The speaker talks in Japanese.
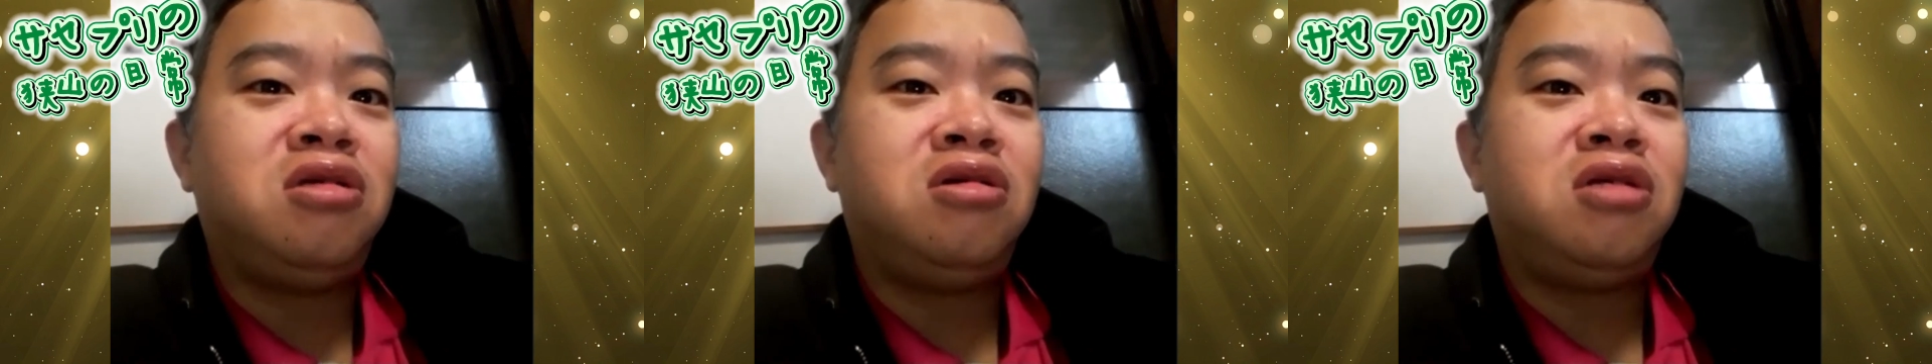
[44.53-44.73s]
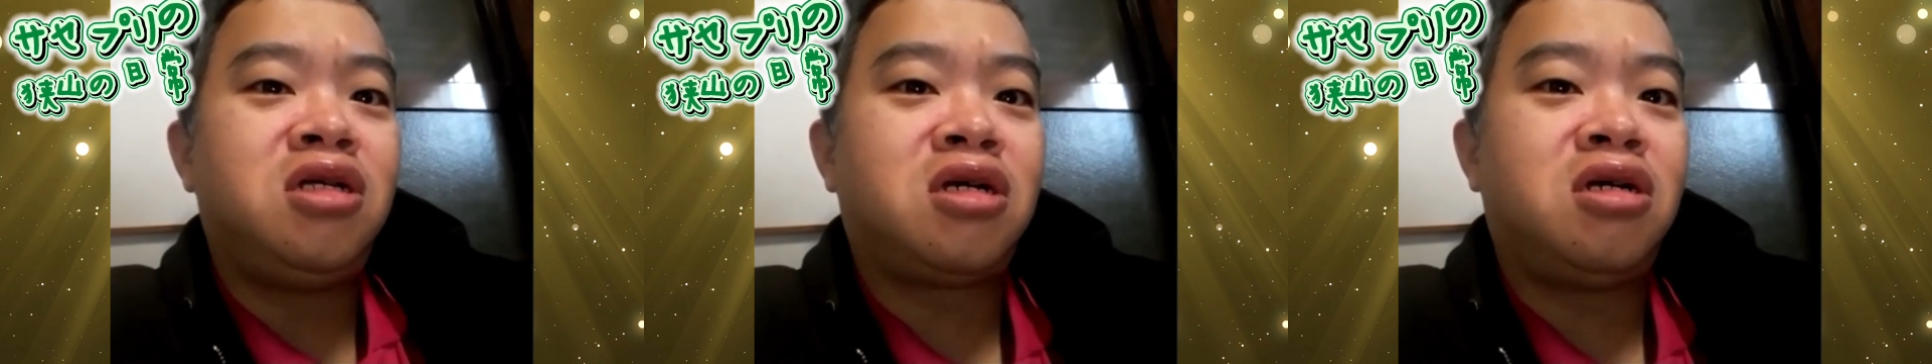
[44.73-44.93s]
う
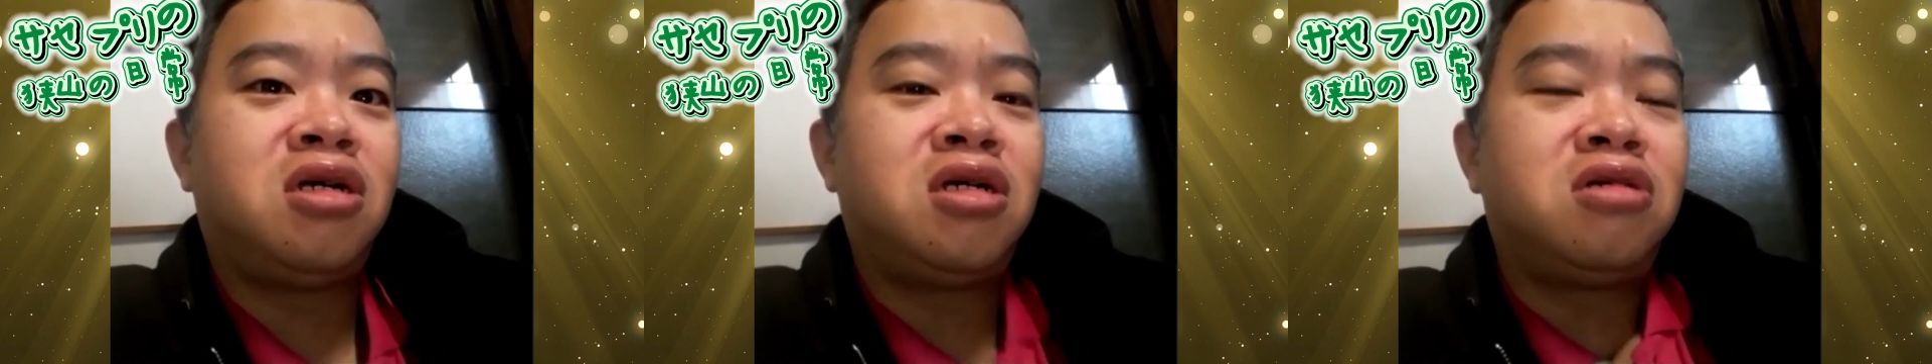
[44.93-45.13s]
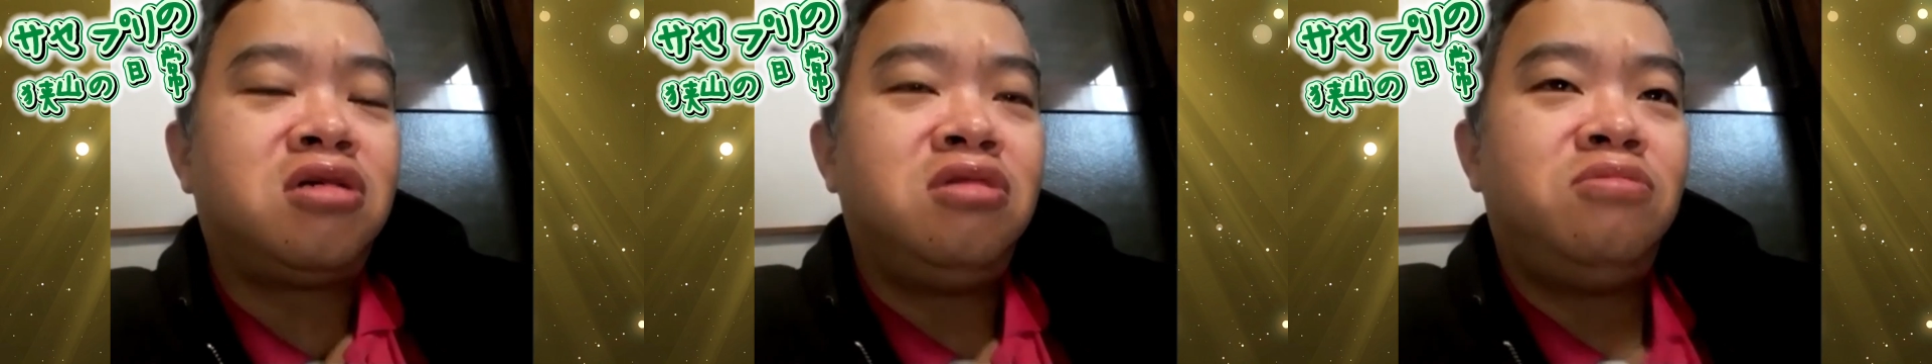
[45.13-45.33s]
な感
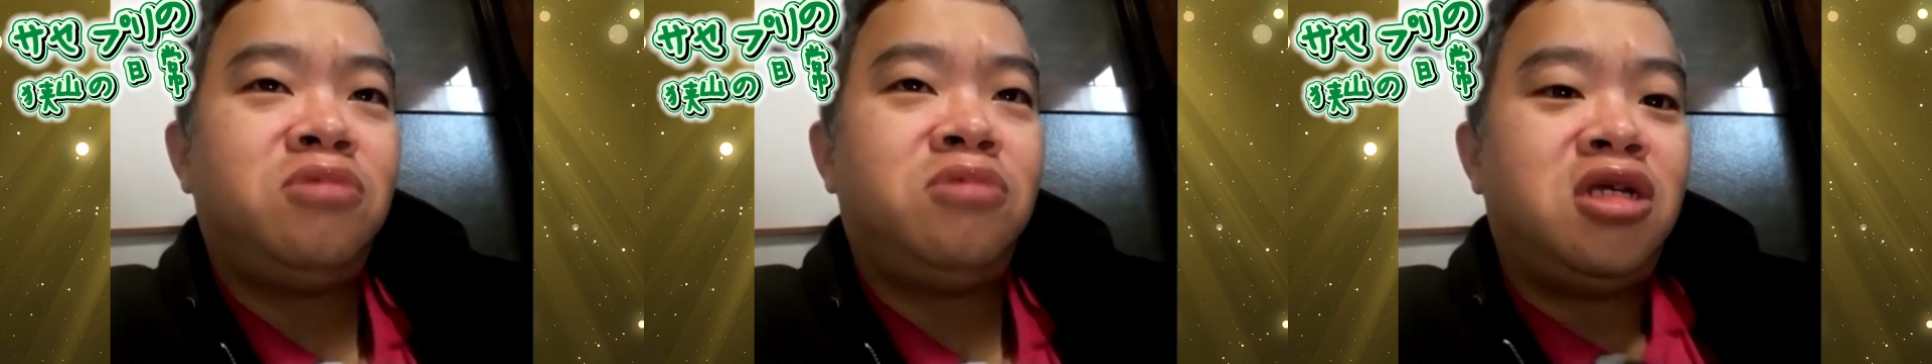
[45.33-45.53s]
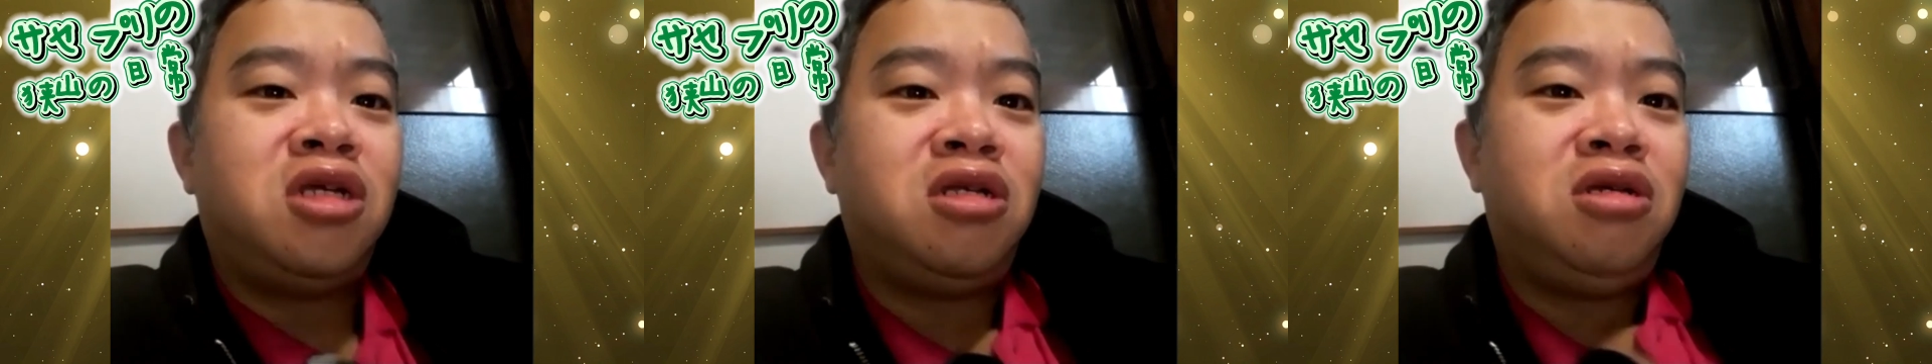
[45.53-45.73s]
覚にも
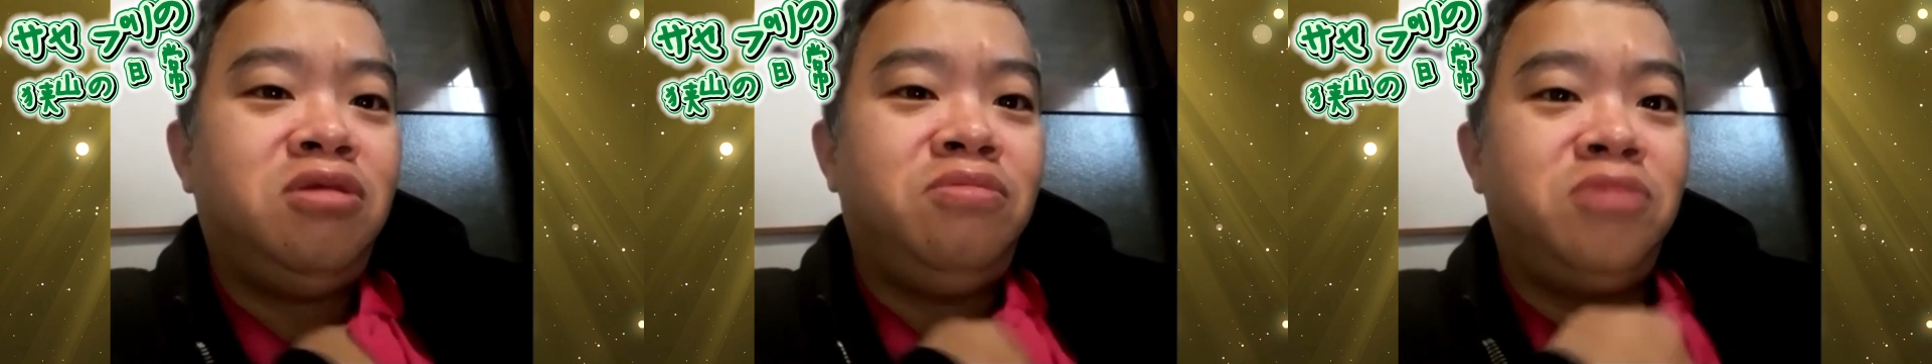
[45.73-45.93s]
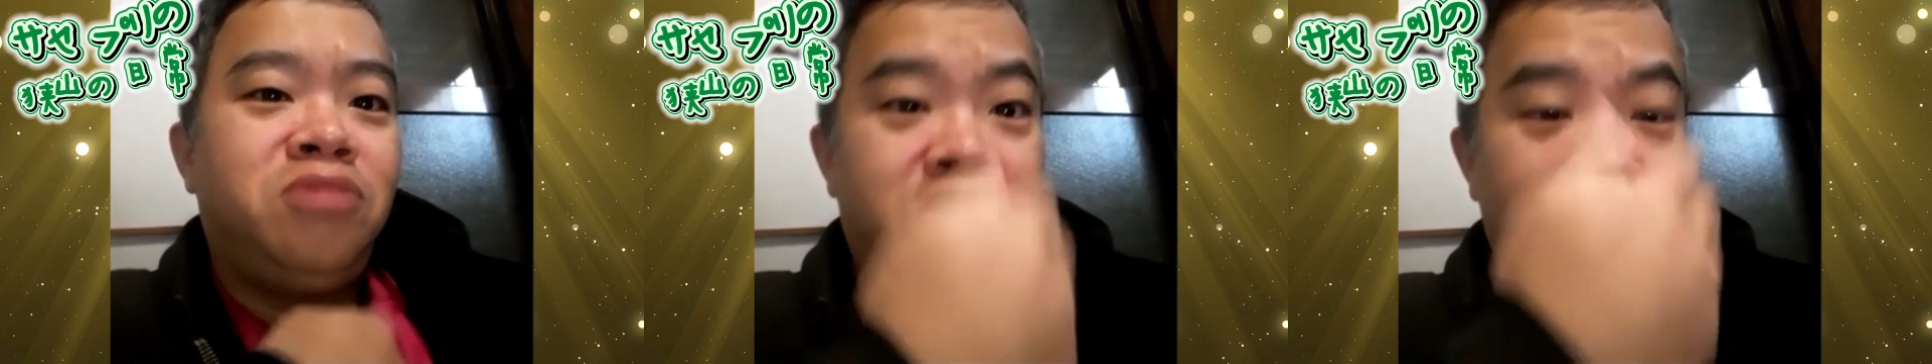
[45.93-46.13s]
なりま
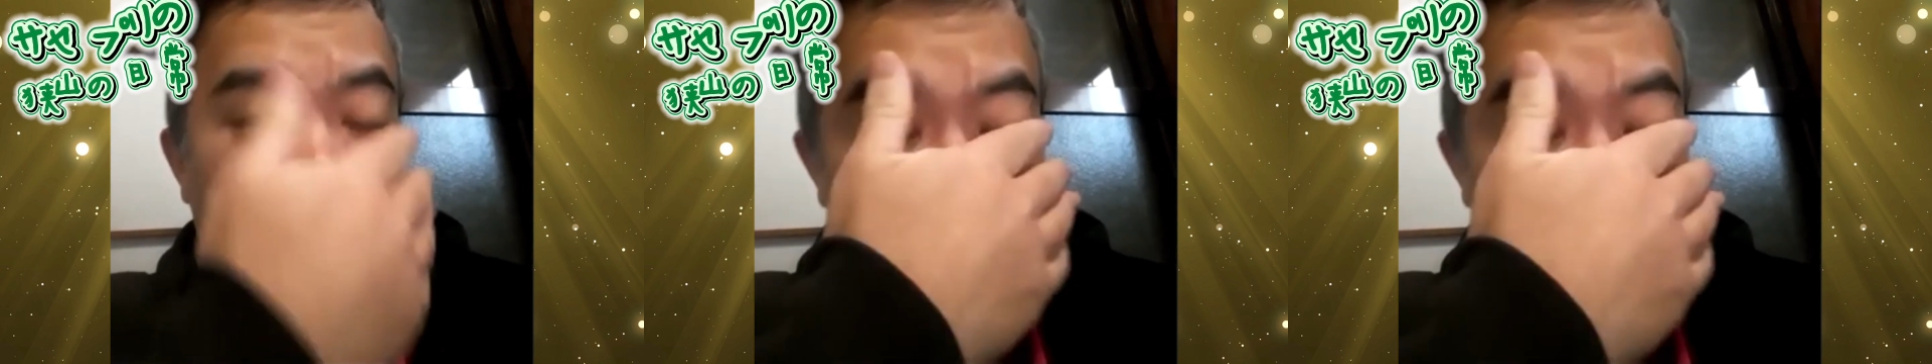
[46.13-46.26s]
す。